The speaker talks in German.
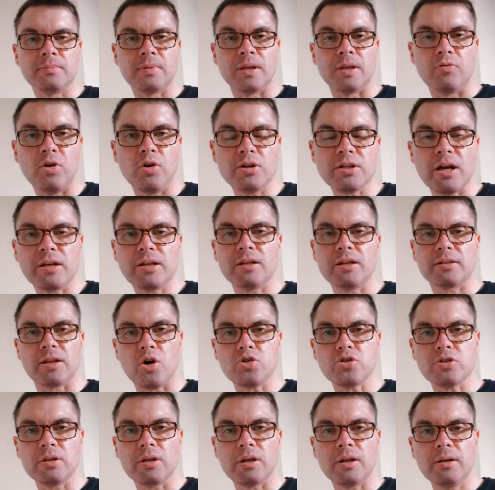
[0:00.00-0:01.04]
ich wollte eigentlich nach
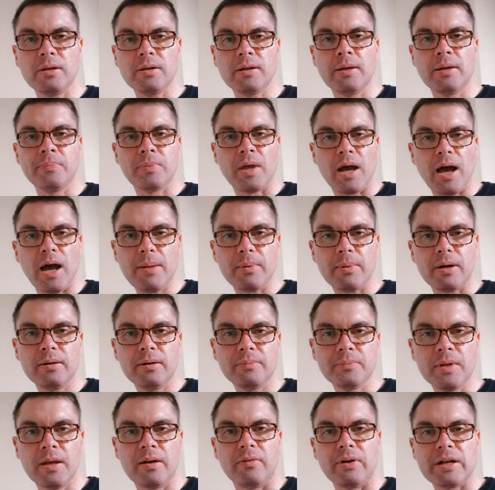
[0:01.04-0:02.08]
draußen gehen, aber
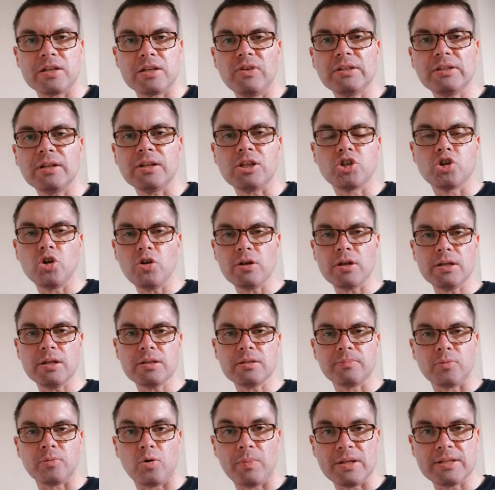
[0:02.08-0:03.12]
weil das Wetter nicht schön
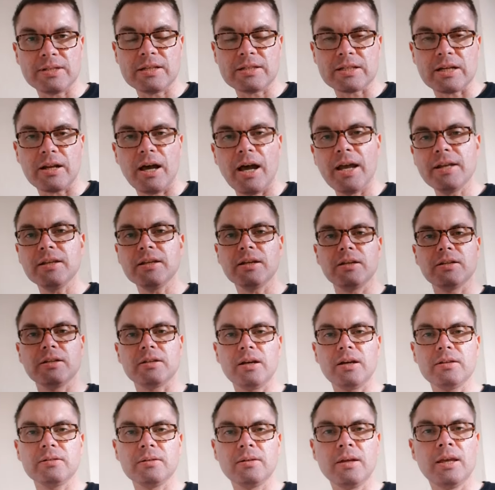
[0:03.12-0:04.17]
ist, und man sich das gerade eingeredet
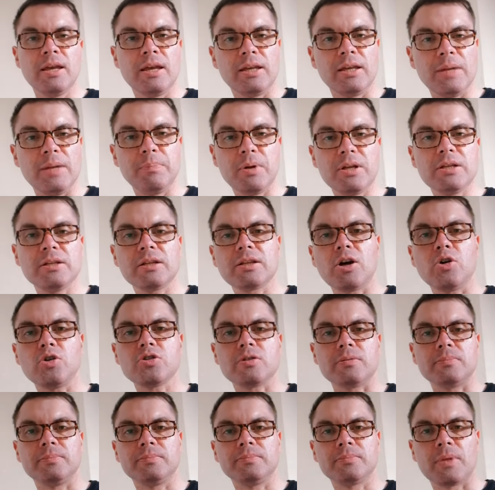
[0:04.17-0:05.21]
hat, geht man nicht nach
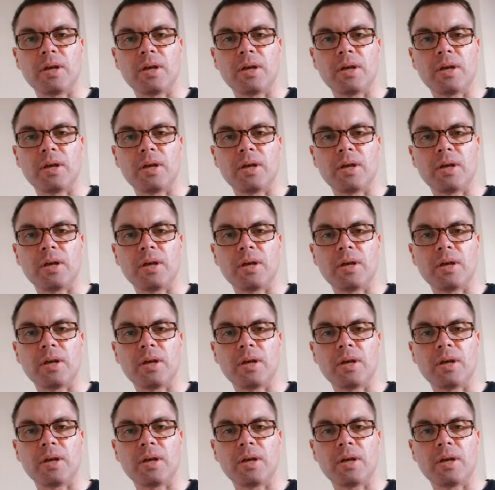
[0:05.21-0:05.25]
draußen.